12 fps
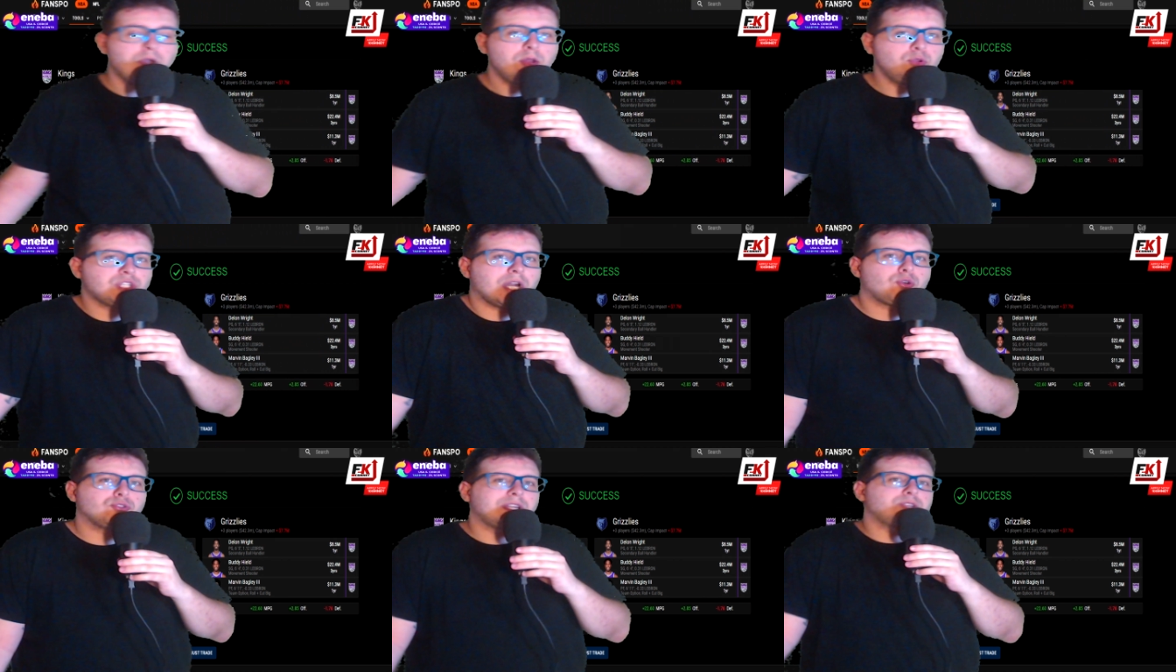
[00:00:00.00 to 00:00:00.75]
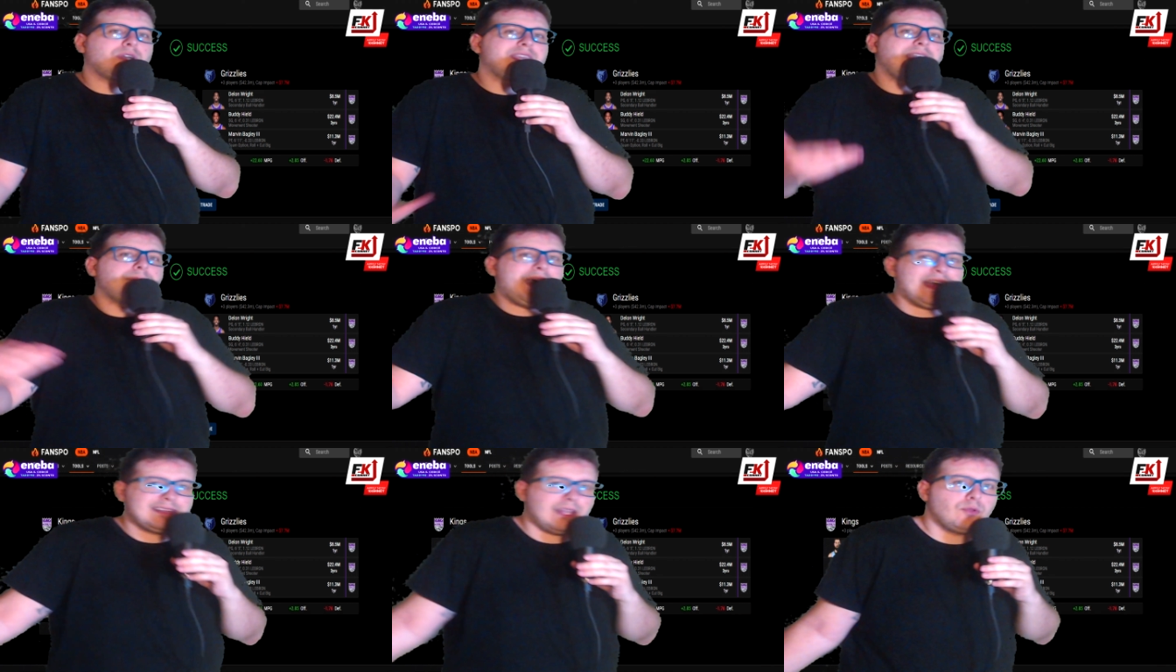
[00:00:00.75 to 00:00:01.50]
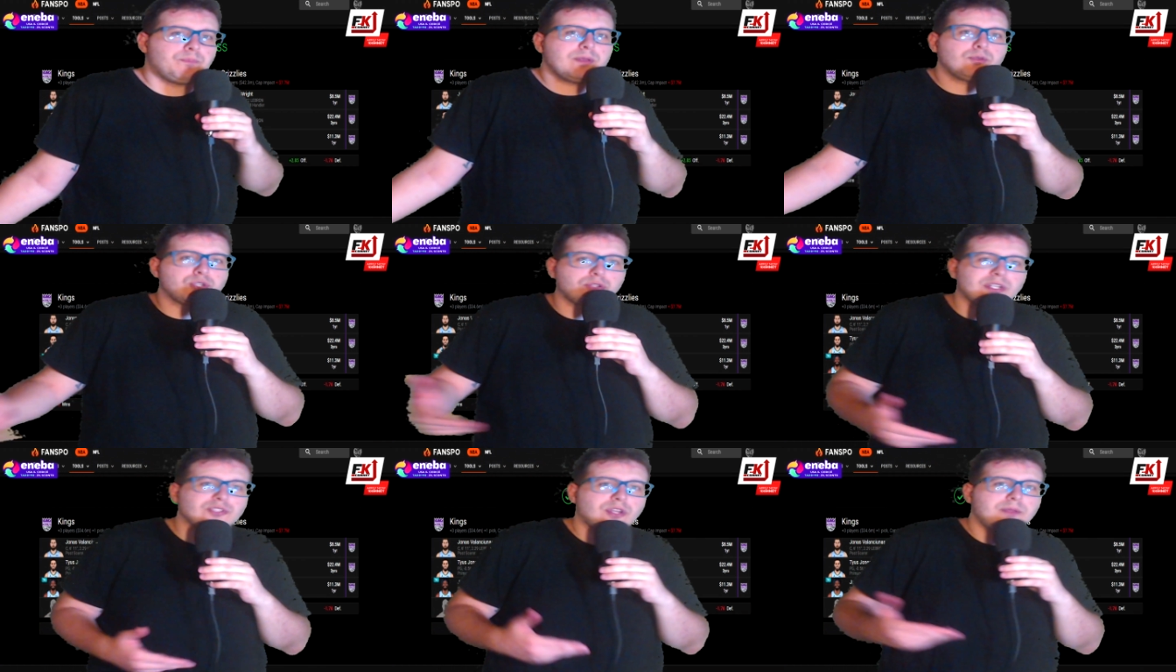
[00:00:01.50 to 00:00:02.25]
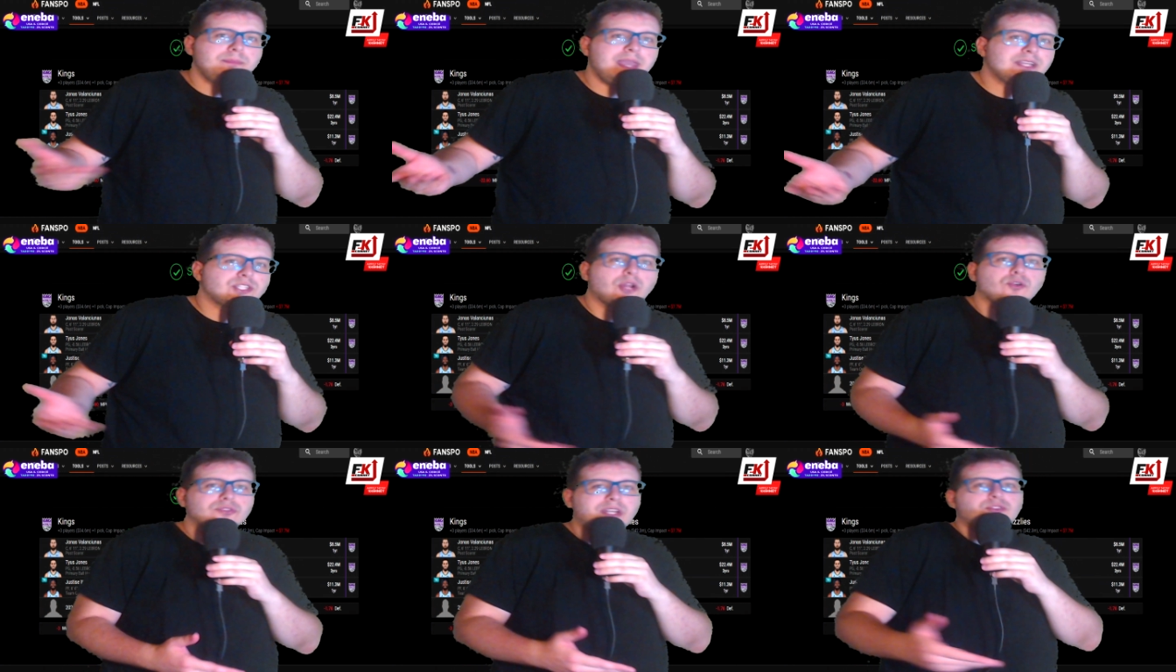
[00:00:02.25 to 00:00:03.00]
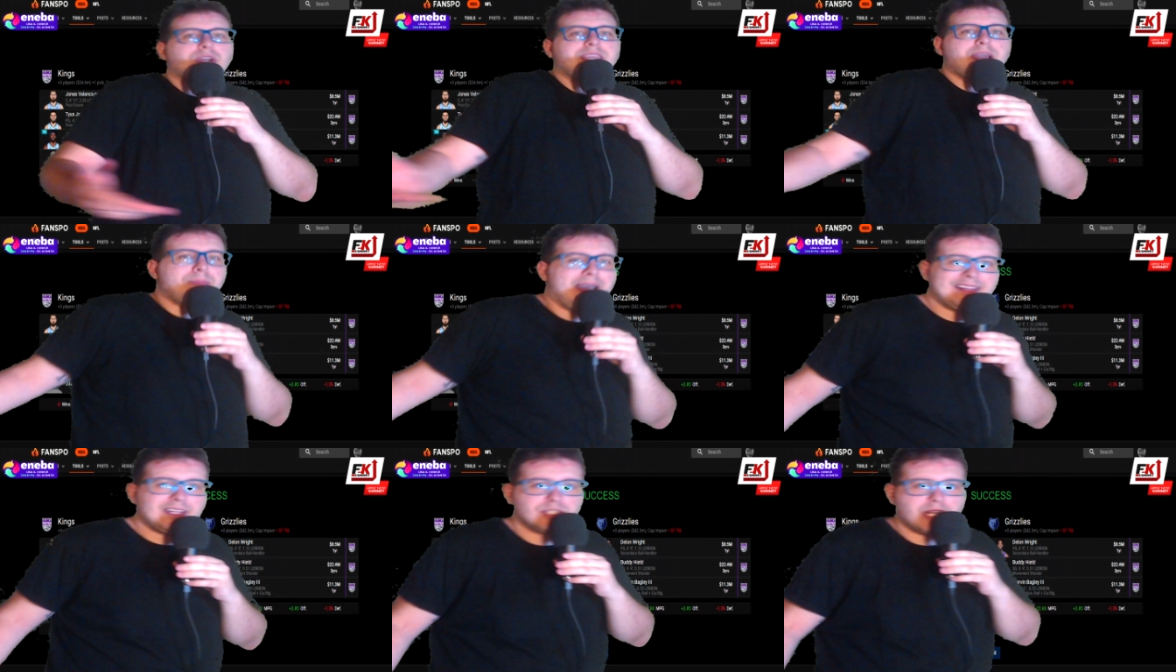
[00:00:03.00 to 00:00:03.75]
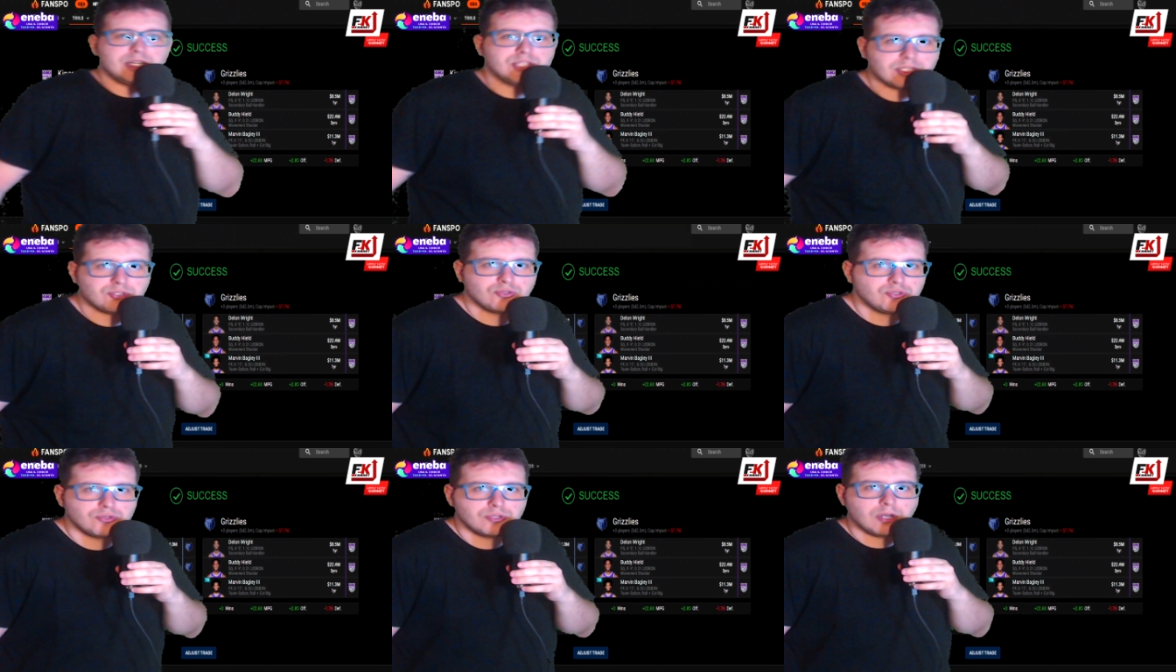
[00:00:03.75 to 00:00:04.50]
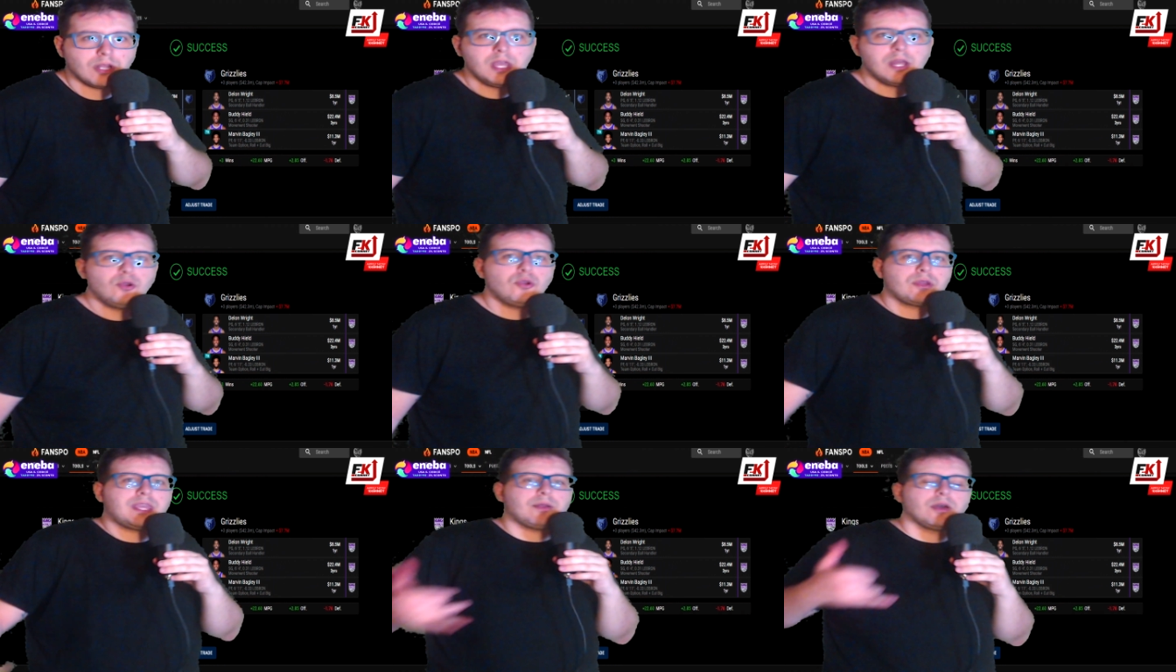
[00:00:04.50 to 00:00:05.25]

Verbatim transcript: Lui c'ha il contratto a chiamata, è il primo giocatore della storia NBA che c'ha il contratto a chiamata, Jaren Jackson Jr. Lui lo chiama,